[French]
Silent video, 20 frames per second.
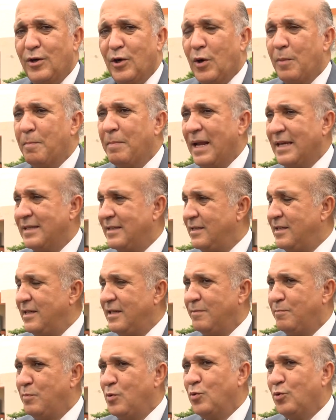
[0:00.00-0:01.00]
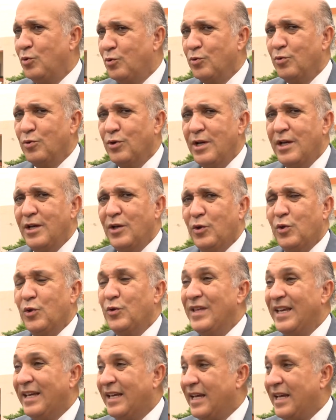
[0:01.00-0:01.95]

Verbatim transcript: en plastique plutôt que des